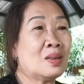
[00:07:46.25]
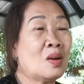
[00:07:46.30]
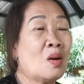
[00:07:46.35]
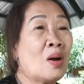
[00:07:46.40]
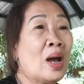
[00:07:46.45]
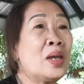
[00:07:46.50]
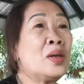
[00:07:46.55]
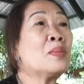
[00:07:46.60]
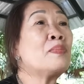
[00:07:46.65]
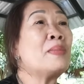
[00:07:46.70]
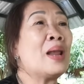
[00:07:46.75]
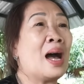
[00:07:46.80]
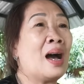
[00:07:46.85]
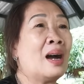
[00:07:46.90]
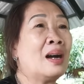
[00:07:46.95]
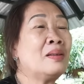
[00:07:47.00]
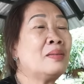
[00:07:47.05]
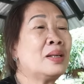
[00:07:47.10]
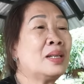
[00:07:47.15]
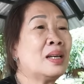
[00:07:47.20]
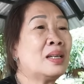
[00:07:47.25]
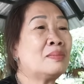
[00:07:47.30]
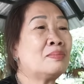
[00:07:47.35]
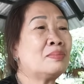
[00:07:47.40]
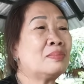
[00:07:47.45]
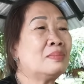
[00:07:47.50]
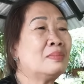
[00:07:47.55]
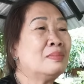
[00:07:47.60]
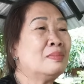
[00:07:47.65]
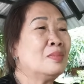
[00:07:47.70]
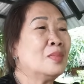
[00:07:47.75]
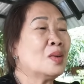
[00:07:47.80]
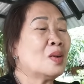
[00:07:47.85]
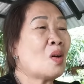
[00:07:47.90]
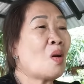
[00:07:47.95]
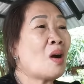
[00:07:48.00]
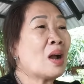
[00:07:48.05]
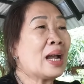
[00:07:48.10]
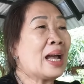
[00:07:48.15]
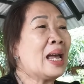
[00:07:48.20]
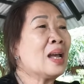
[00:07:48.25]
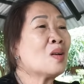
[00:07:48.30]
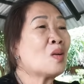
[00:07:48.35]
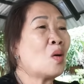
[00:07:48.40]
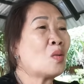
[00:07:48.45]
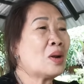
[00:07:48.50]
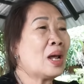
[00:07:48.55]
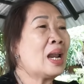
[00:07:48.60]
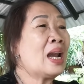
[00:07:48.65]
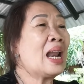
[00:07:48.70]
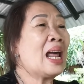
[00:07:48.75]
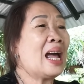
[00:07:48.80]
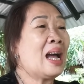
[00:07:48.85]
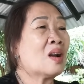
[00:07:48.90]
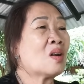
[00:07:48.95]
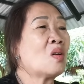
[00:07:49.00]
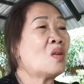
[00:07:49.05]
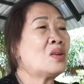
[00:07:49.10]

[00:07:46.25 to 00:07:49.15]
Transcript: cô hay giúp đỡ nên con cái cô hay la